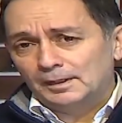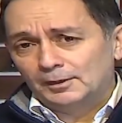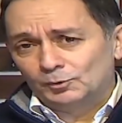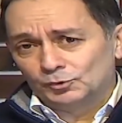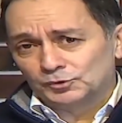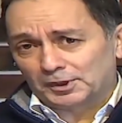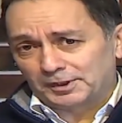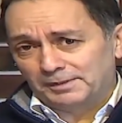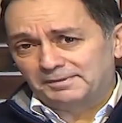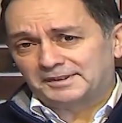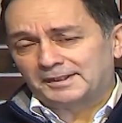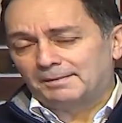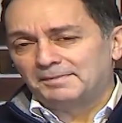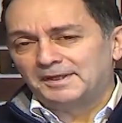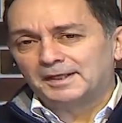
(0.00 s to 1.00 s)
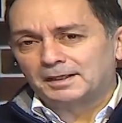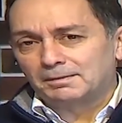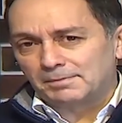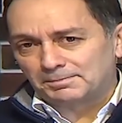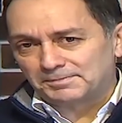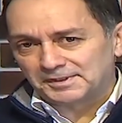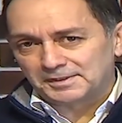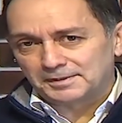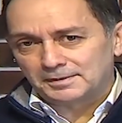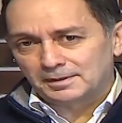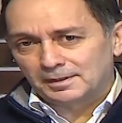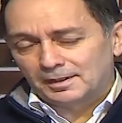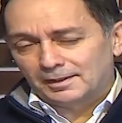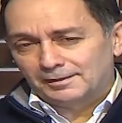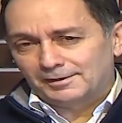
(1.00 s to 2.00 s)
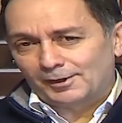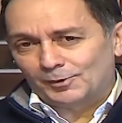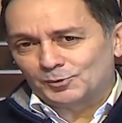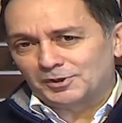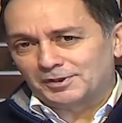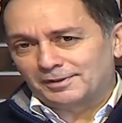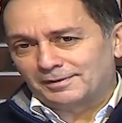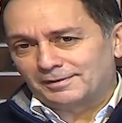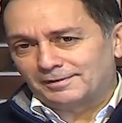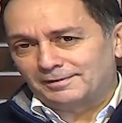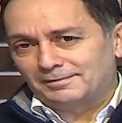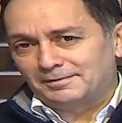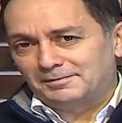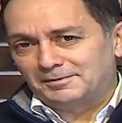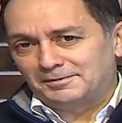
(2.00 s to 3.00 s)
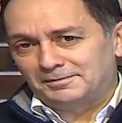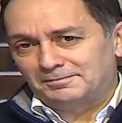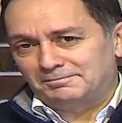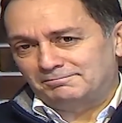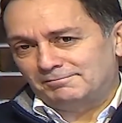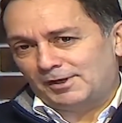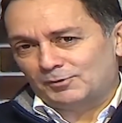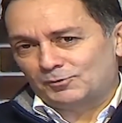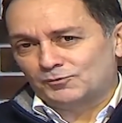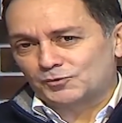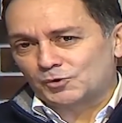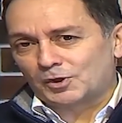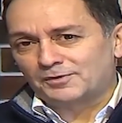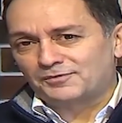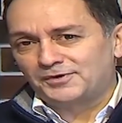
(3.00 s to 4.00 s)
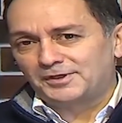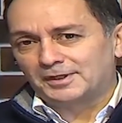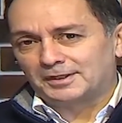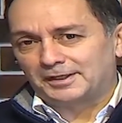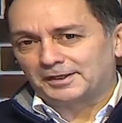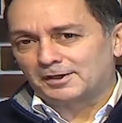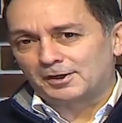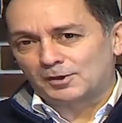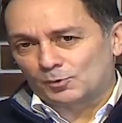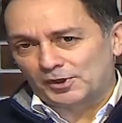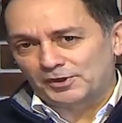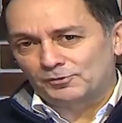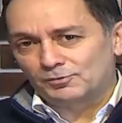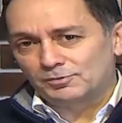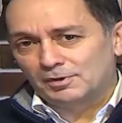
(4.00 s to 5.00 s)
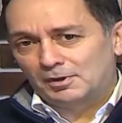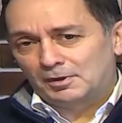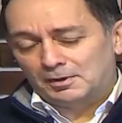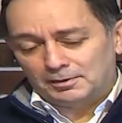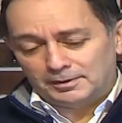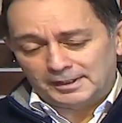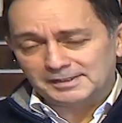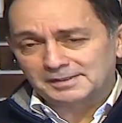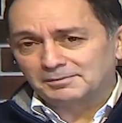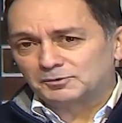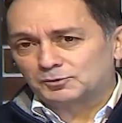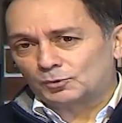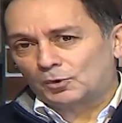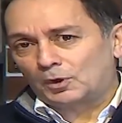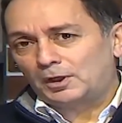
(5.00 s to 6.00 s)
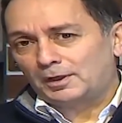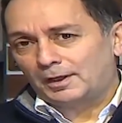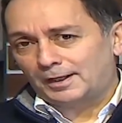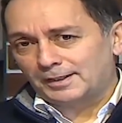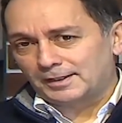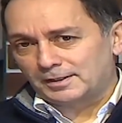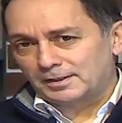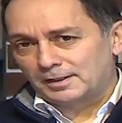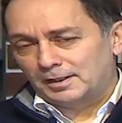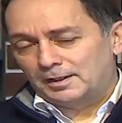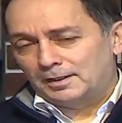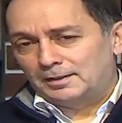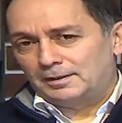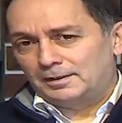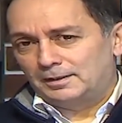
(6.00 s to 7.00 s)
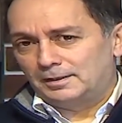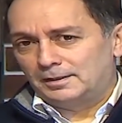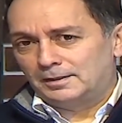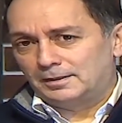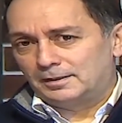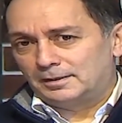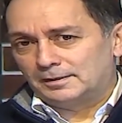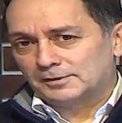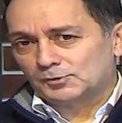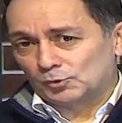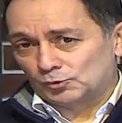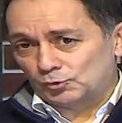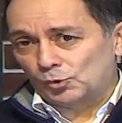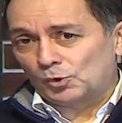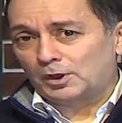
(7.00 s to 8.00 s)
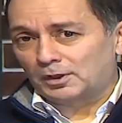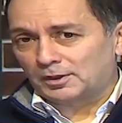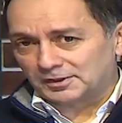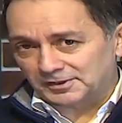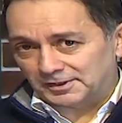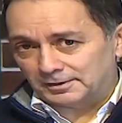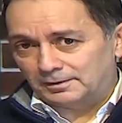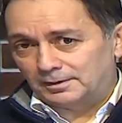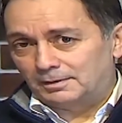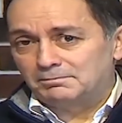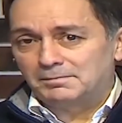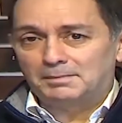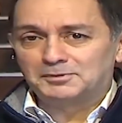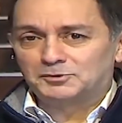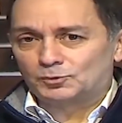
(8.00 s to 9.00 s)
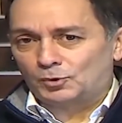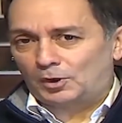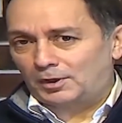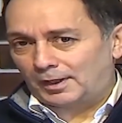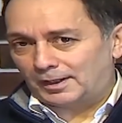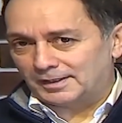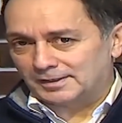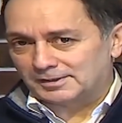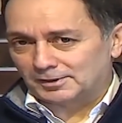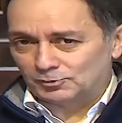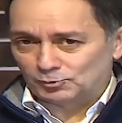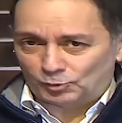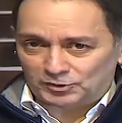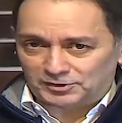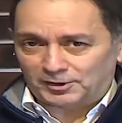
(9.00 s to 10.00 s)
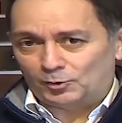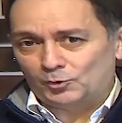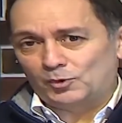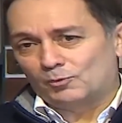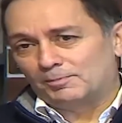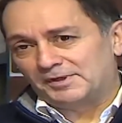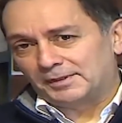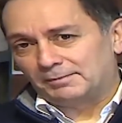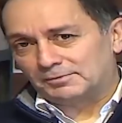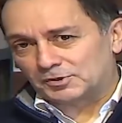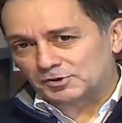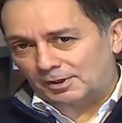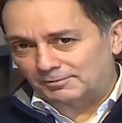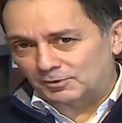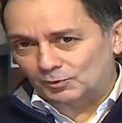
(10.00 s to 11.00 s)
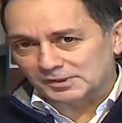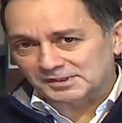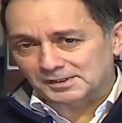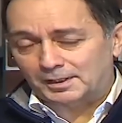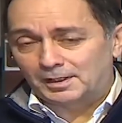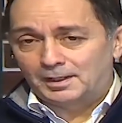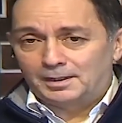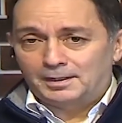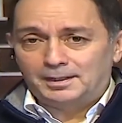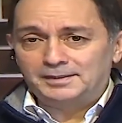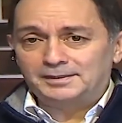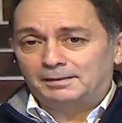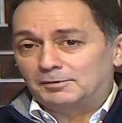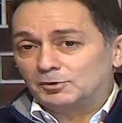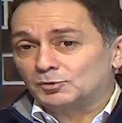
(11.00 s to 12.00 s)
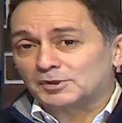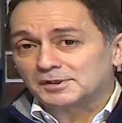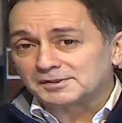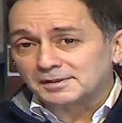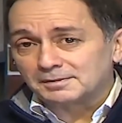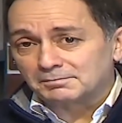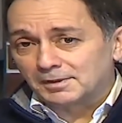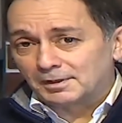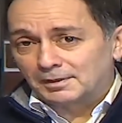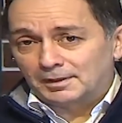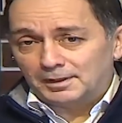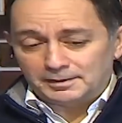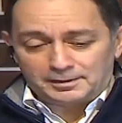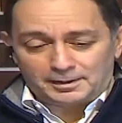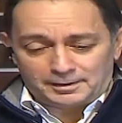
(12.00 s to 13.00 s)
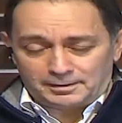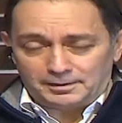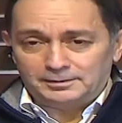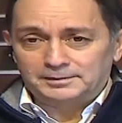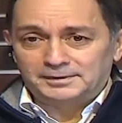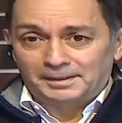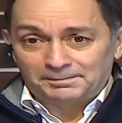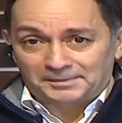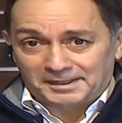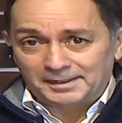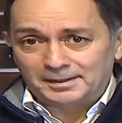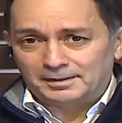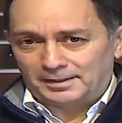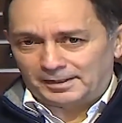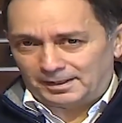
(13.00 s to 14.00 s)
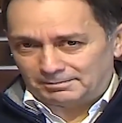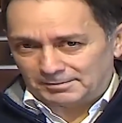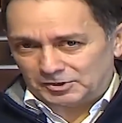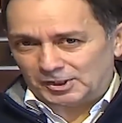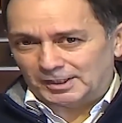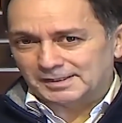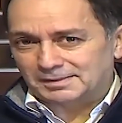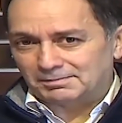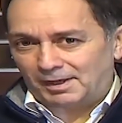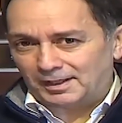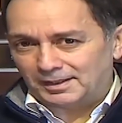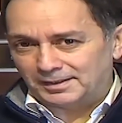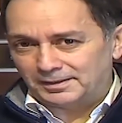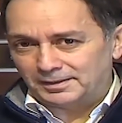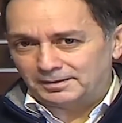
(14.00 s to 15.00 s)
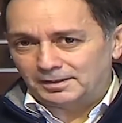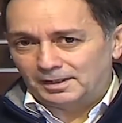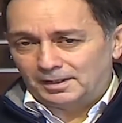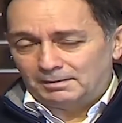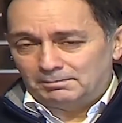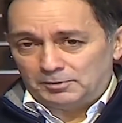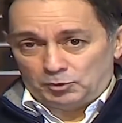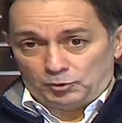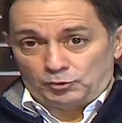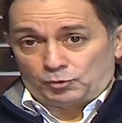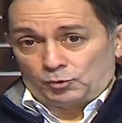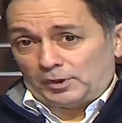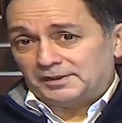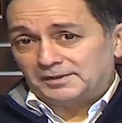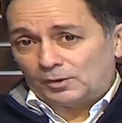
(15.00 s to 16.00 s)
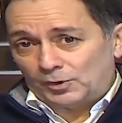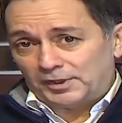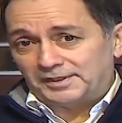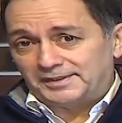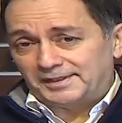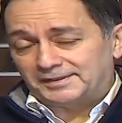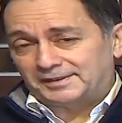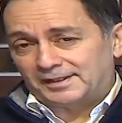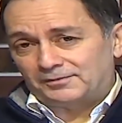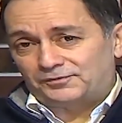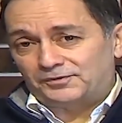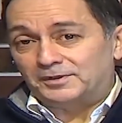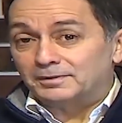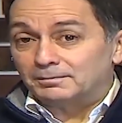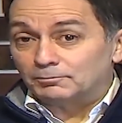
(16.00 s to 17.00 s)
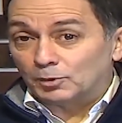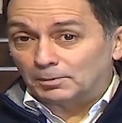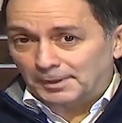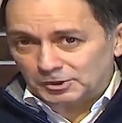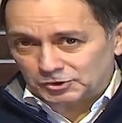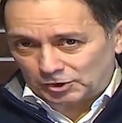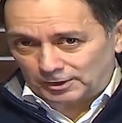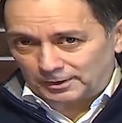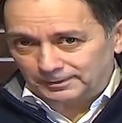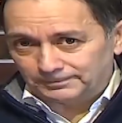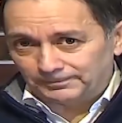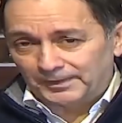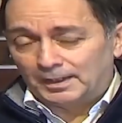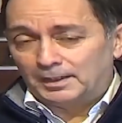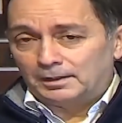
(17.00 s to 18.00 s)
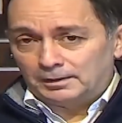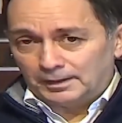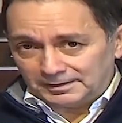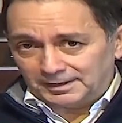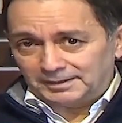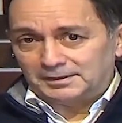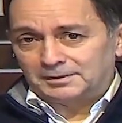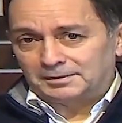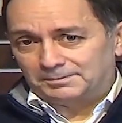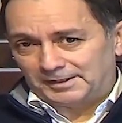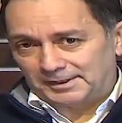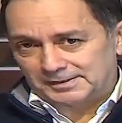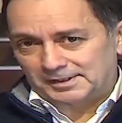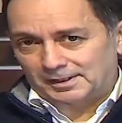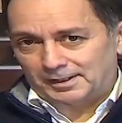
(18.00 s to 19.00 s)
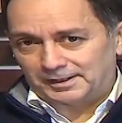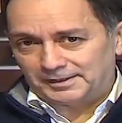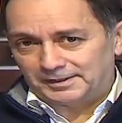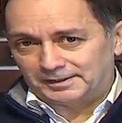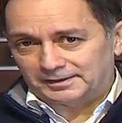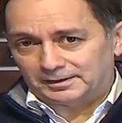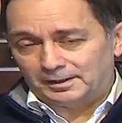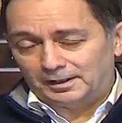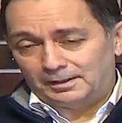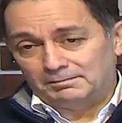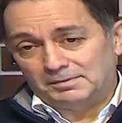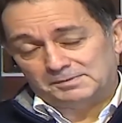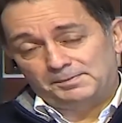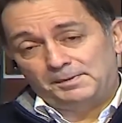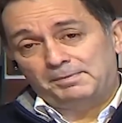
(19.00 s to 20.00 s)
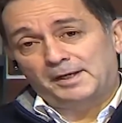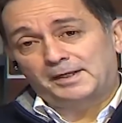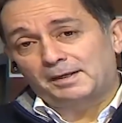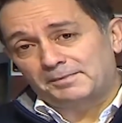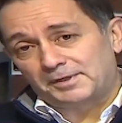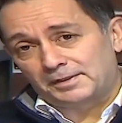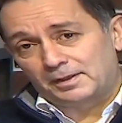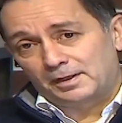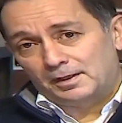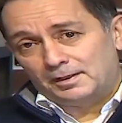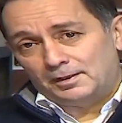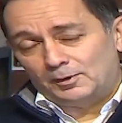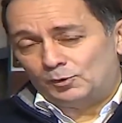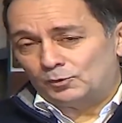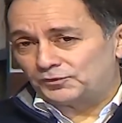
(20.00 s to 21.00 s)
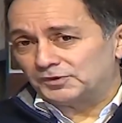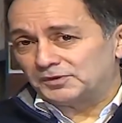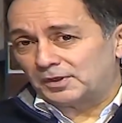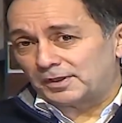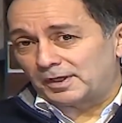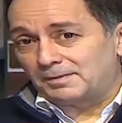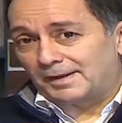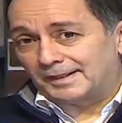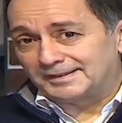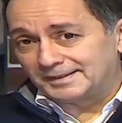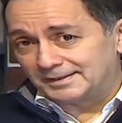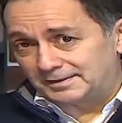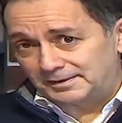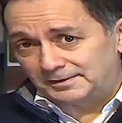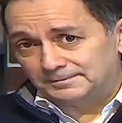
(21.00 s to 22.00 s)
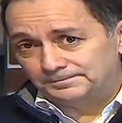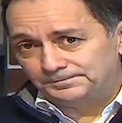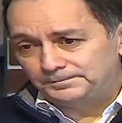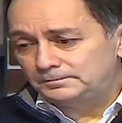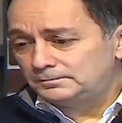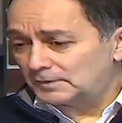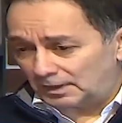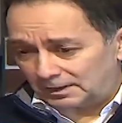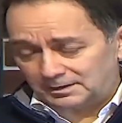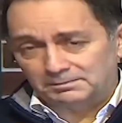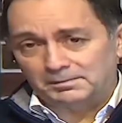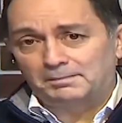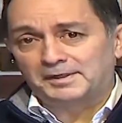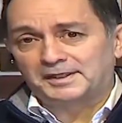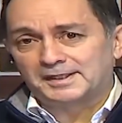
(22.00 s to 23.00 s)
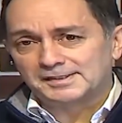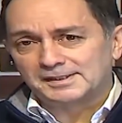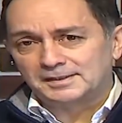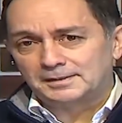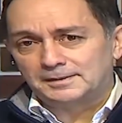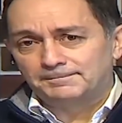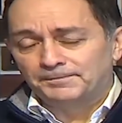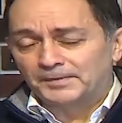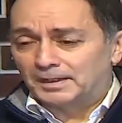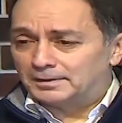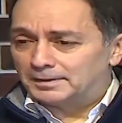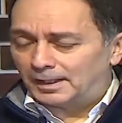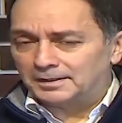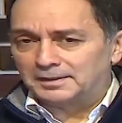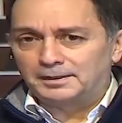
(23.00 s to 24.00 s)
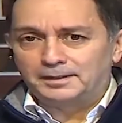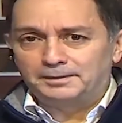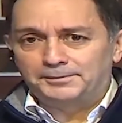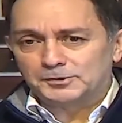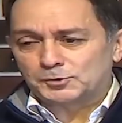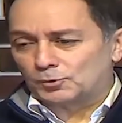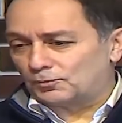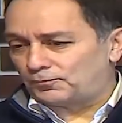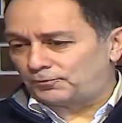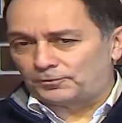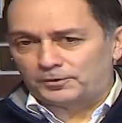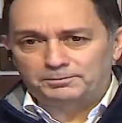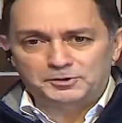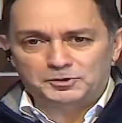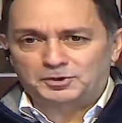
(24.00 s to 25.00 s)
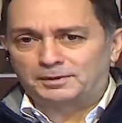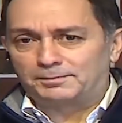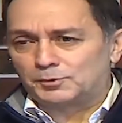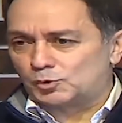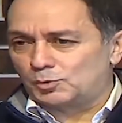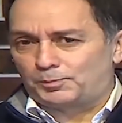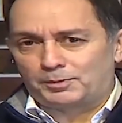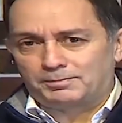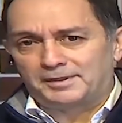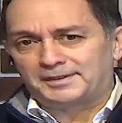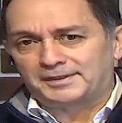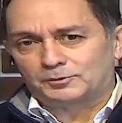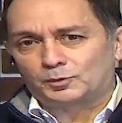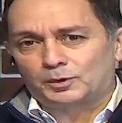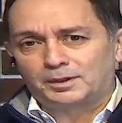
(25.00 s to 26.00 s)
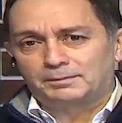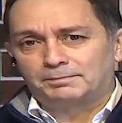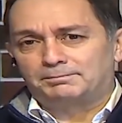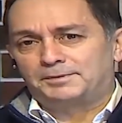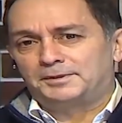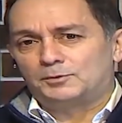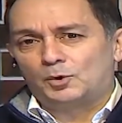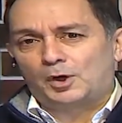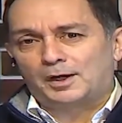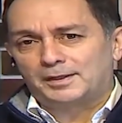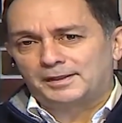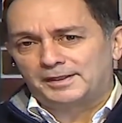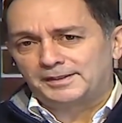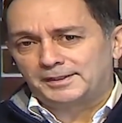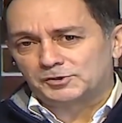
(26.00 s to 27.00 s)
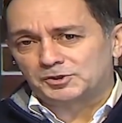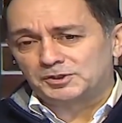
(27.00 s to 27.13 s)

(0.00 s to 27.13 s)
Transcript: أنه ضريبة الأملاك المبنية كونها آه، معروف جغرافيا العقار وينه لازم تروح على الصندوق القضاء ما بتروح على صندوق الدولي ومنا بنرجع بنوزع هيدا منه تقسيم هيدا تمكين لهالمجالس المحليه من انه يكون عندها واردات كافيه مباشره لا تقدر تمارس صلاحيتها بس بيبقى كمان انه في ضرائب عديده رح تبقى مركزيه يعني اللي بيصرف بيشتري بالسوبر ماركت ولا بيروح على اي